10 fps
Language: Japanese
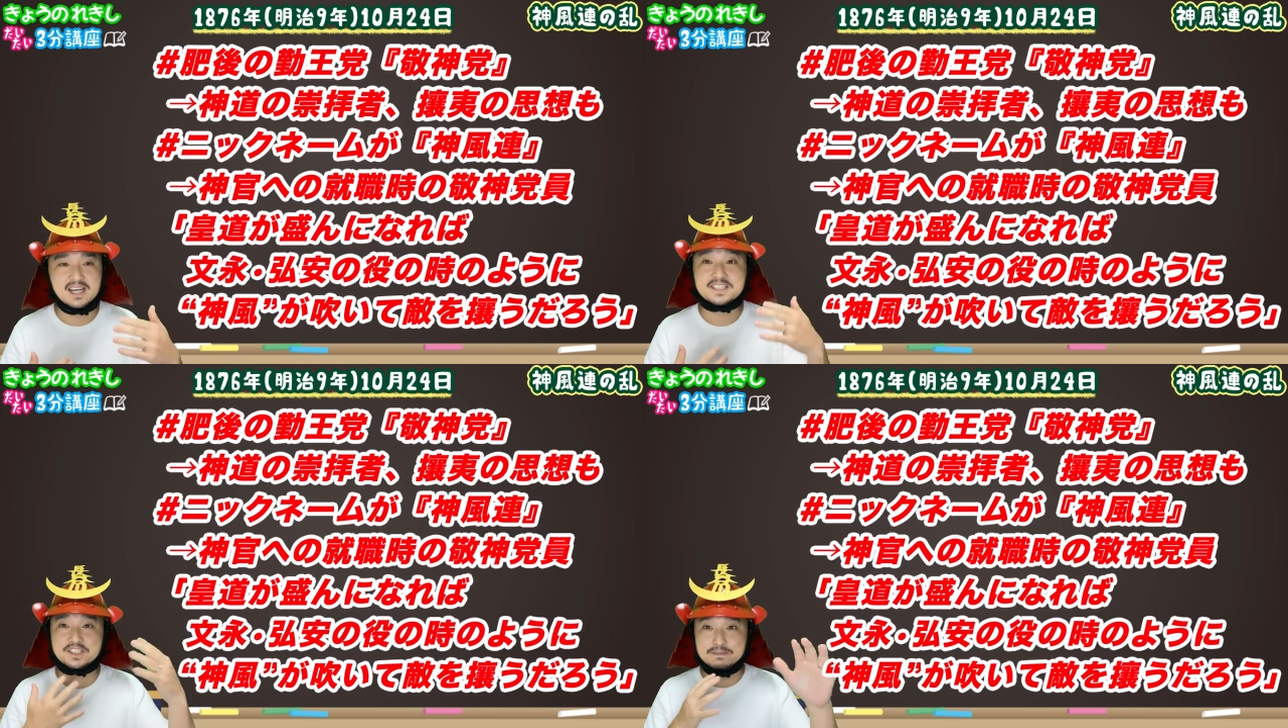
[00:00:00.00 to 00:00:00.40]

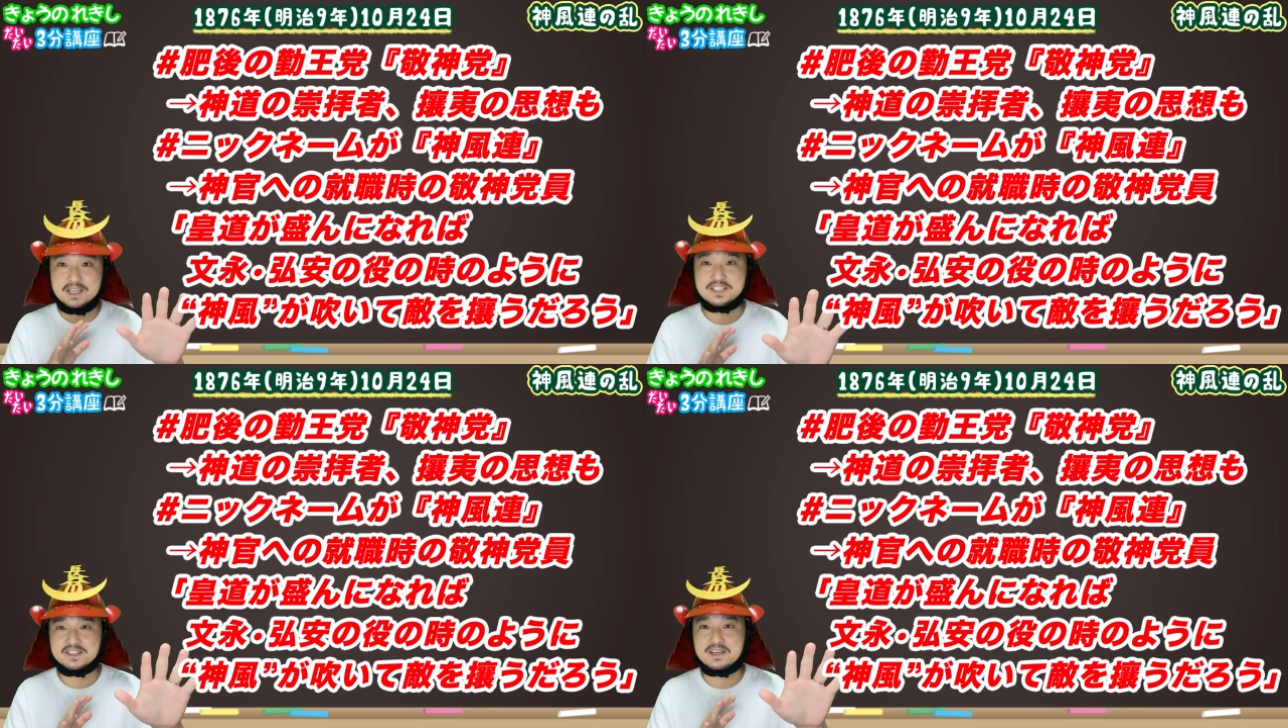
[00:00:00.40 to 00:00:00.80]
アンチ明
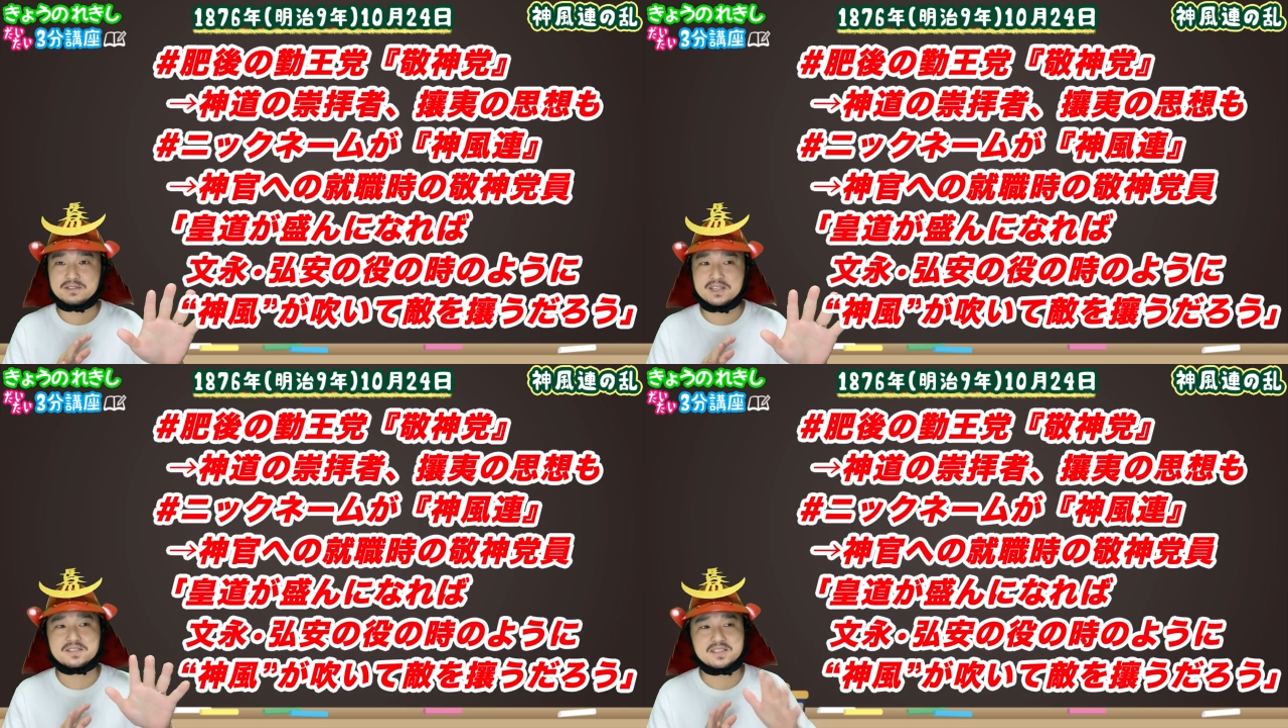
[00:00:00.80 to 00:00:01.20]
治政府
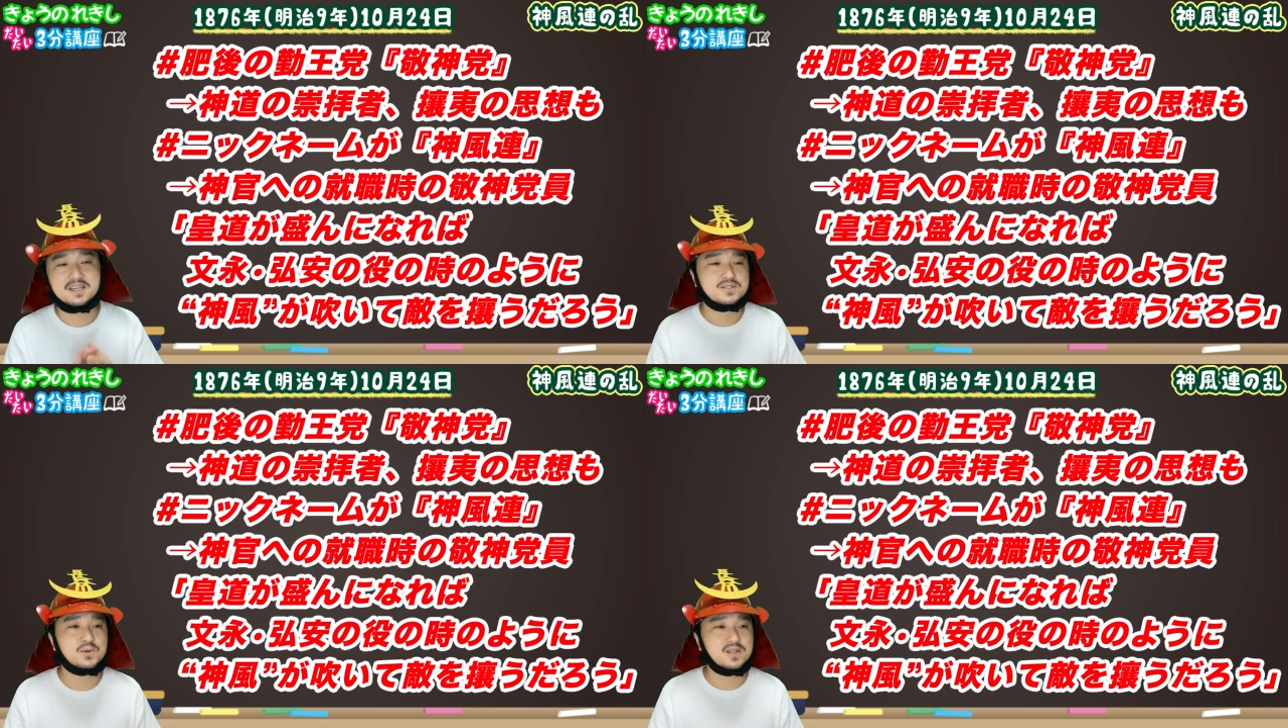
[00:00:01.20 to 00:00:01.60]
ですね。んで、
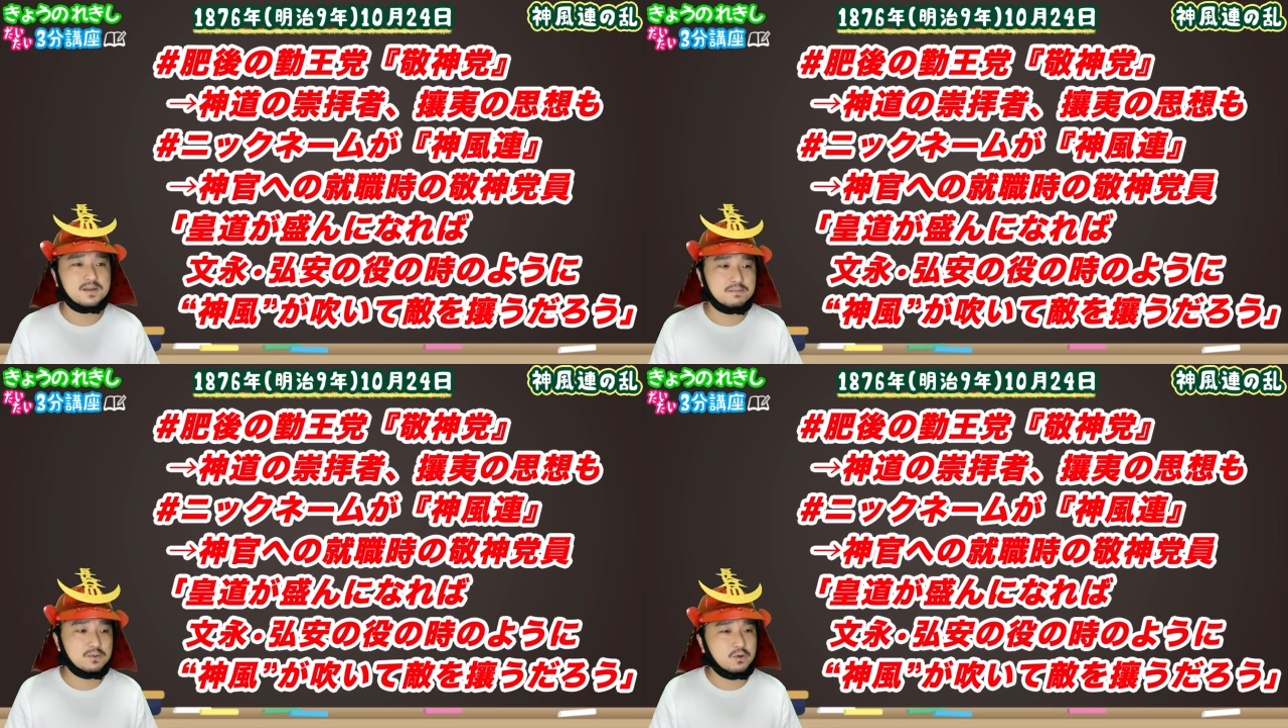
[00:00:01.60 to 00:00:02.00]
それで
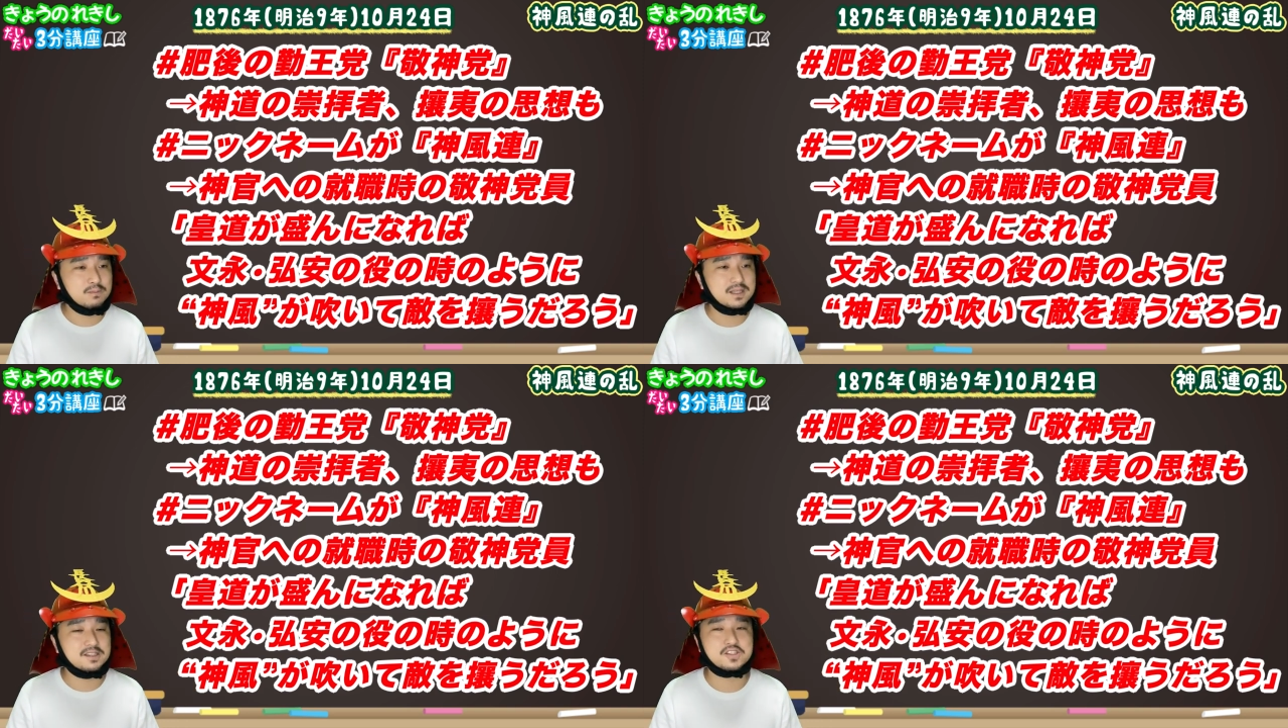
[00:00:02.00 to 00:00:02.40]
もう
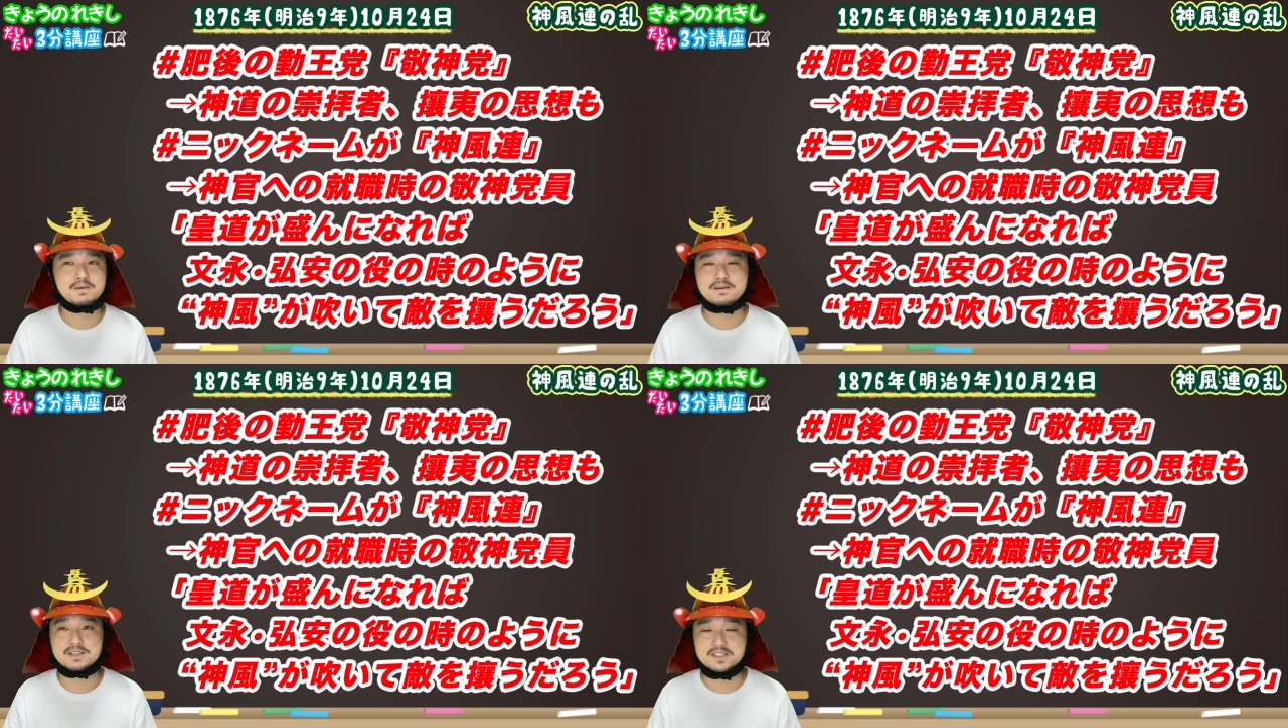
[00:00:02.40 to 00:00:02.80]
困ってし
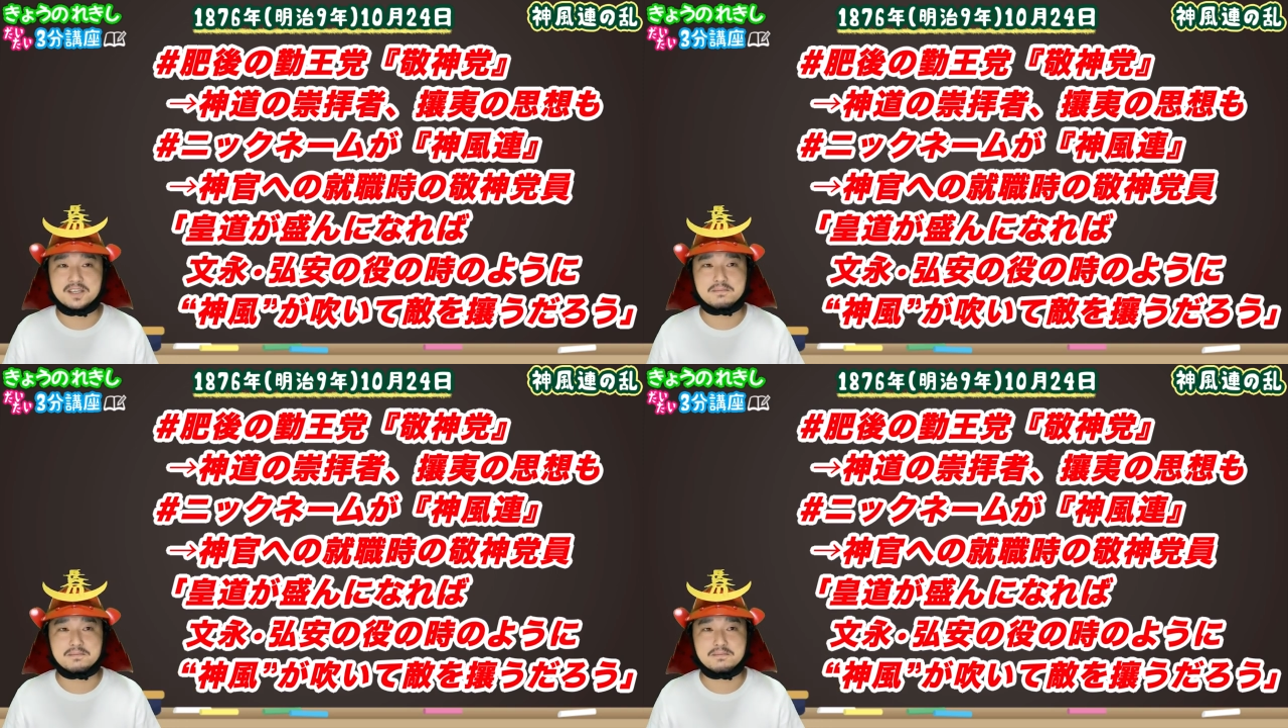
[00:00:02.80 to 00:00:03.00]
まいまして、